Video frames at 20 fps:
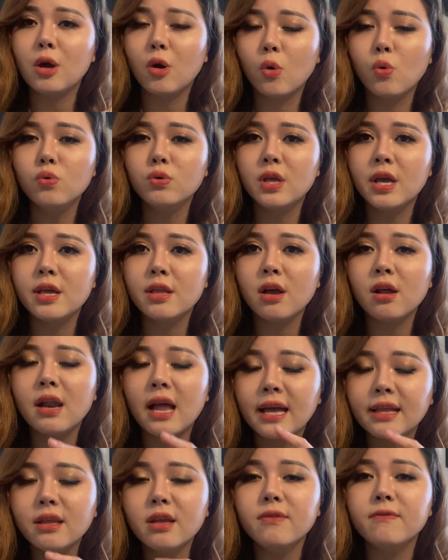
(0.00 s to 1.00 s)
ngủ, thì nó
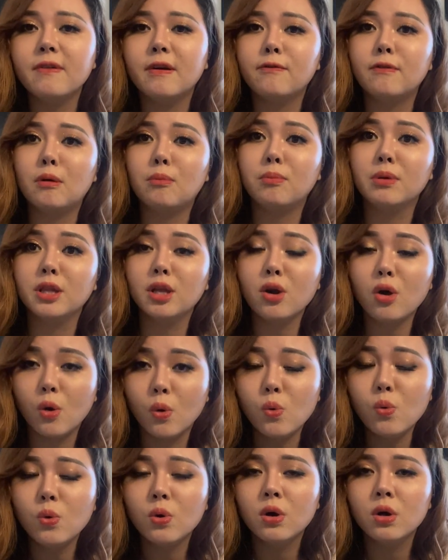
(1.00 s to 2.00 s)
lại thích vào phòng mình nó
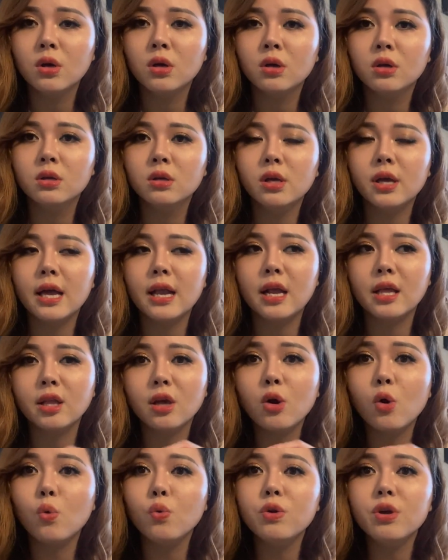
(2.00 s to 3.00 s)
ngủ. Có nghĩa là nó
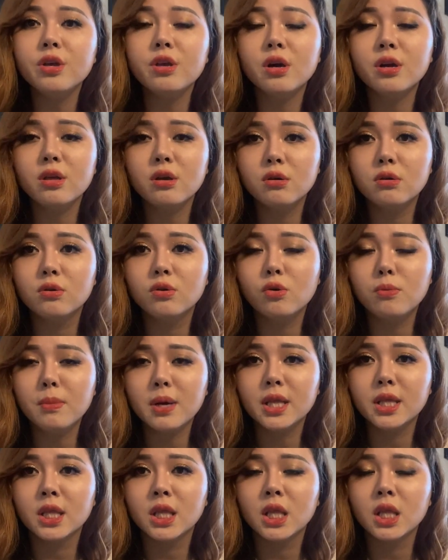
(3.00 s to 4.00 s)
ngủ dưới chân giường của
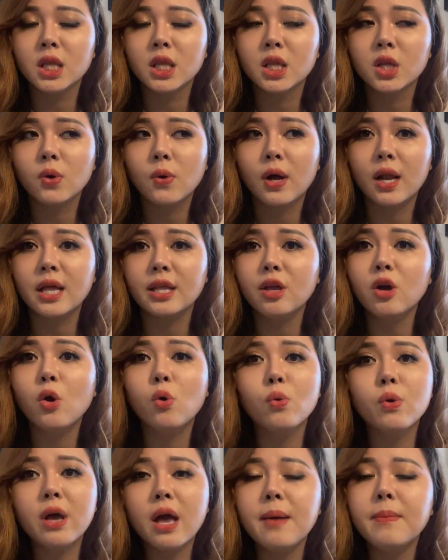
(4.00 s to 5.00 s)
mình, hoặc là nó
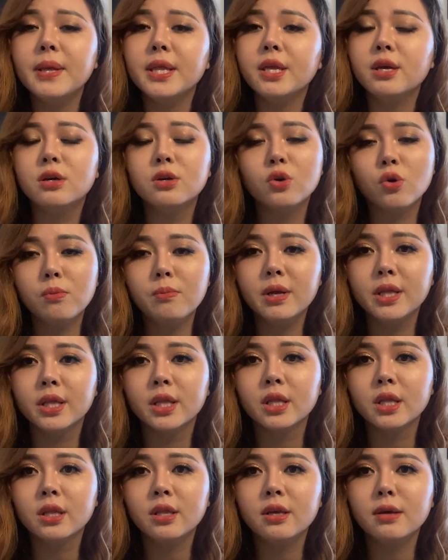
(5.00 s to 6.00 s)
ngủ kế bên giường của mình.
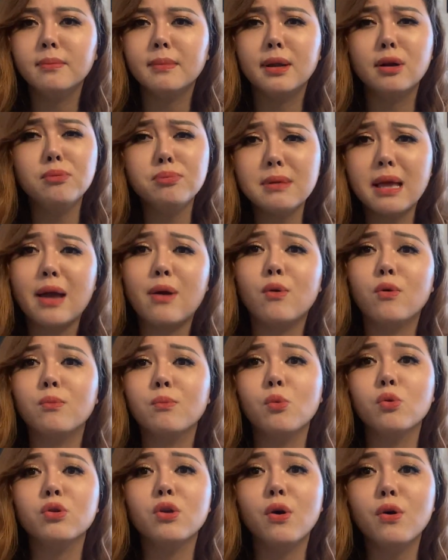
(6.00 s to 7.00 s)
Nhưng mà lúc nào
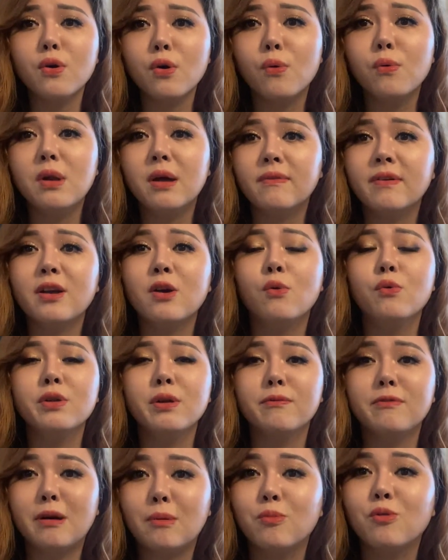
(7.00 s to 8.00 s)
buổi tối ngủ là phải ngủ
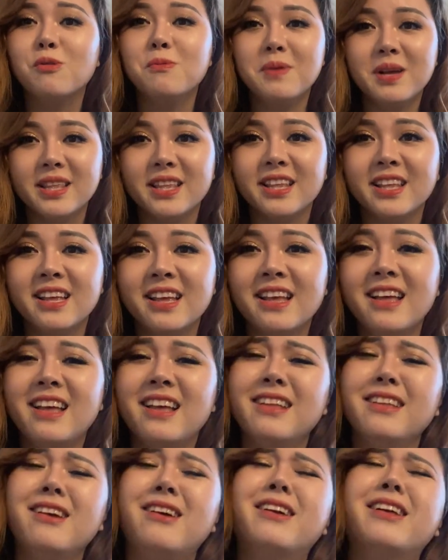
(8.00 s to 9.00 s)
trong phòng của mình.
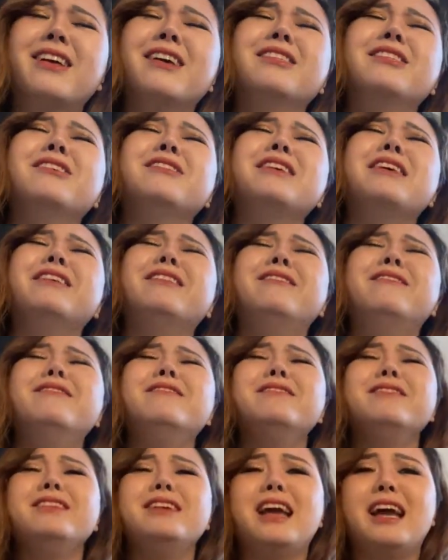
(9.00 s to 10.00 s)
Cái nó dễ
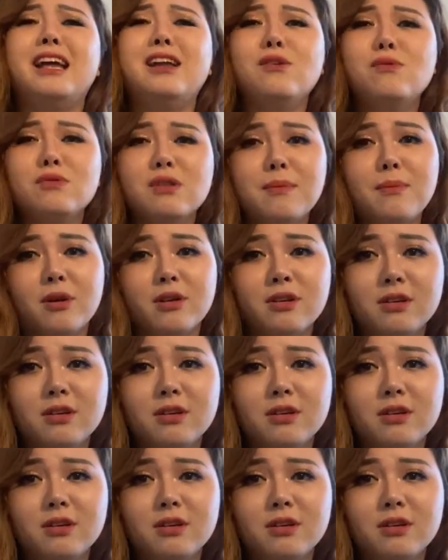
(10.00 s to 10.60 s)
thương như vậy luôn đó mọi